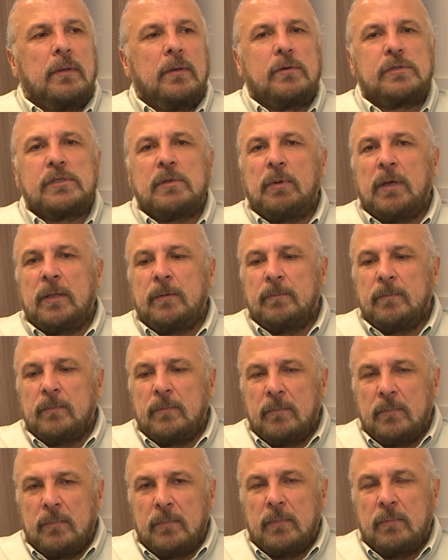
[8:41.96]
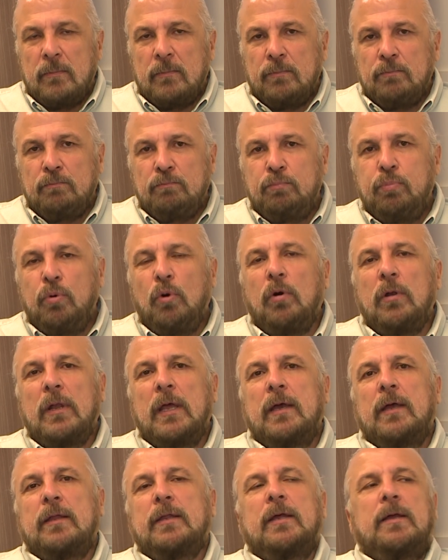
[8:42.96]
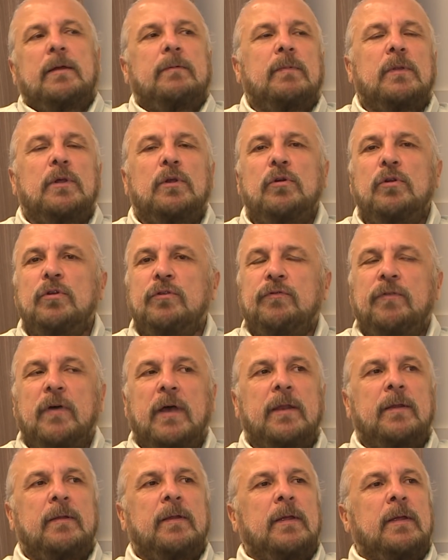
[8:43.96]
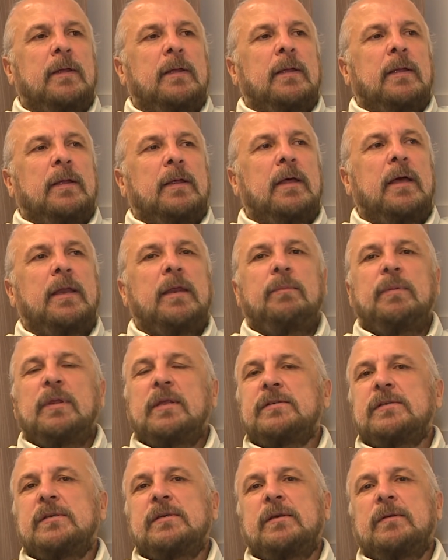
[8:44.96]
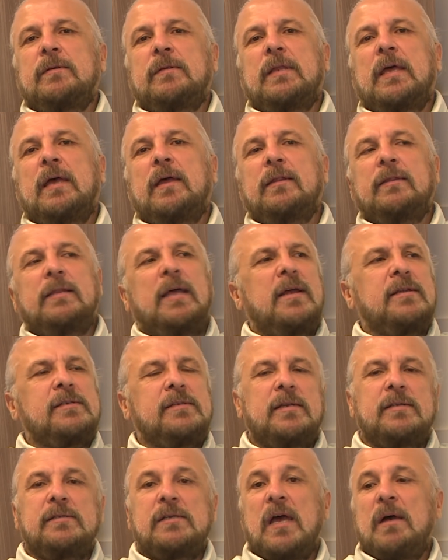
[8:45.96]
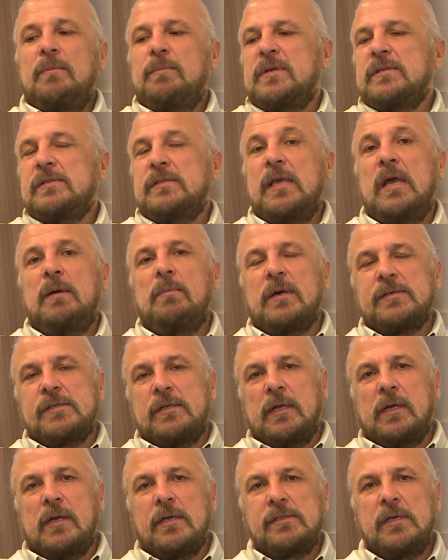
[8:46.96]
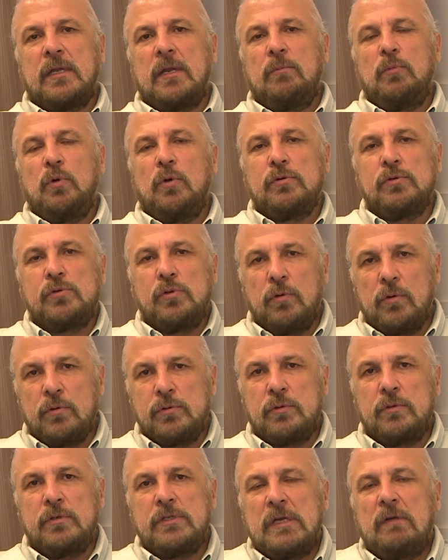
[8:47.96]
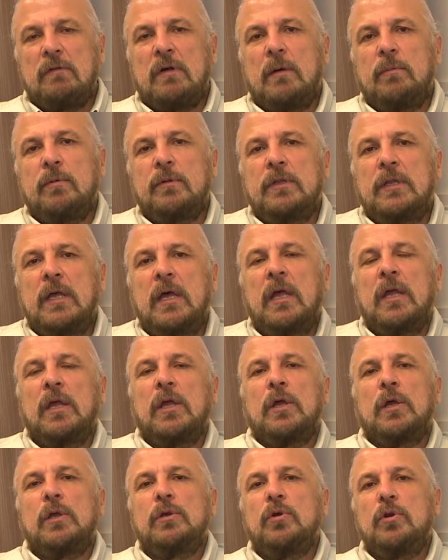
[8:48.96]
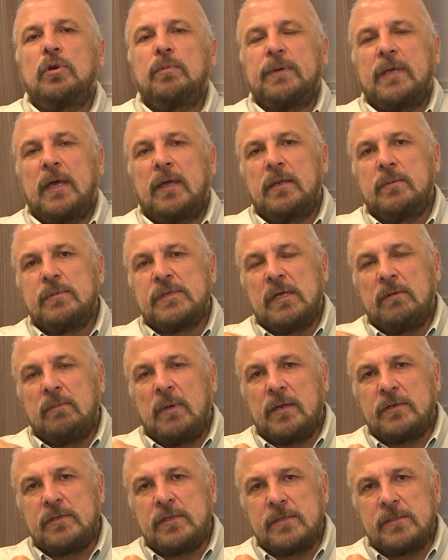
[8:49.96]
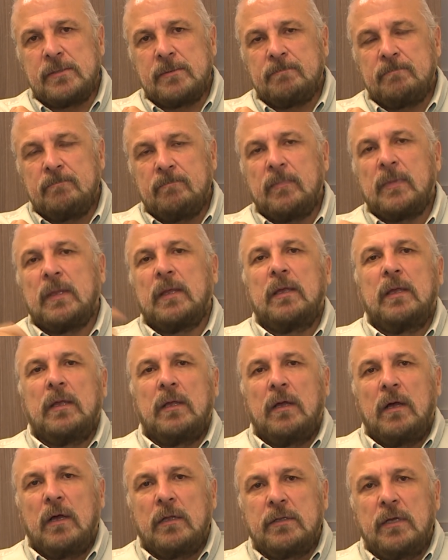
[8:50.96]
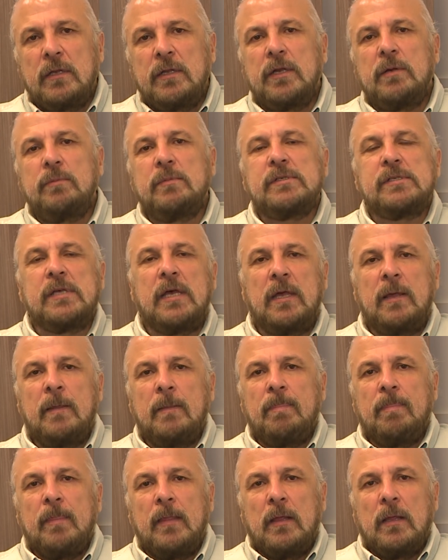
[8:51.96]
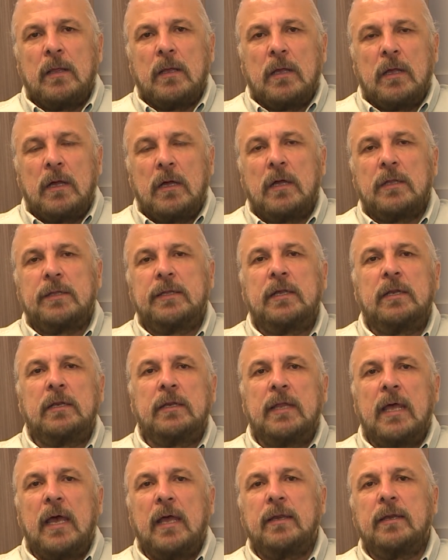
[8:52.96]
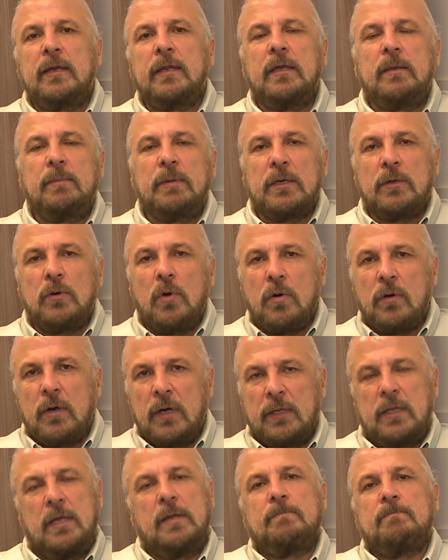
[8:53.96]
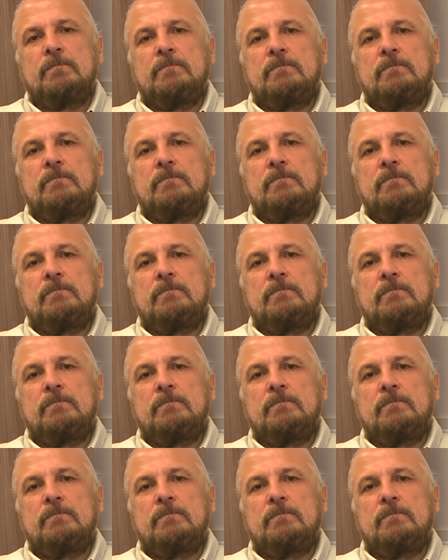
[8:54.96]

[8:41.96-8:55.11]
O zaman bu olaya da lütfen hani birisine derseniz ya biz niye masada kazanamıyoruz sorusunun cevabında dönüp kendimize vereceğiz. Atalarımıza katil dendiği bir noktada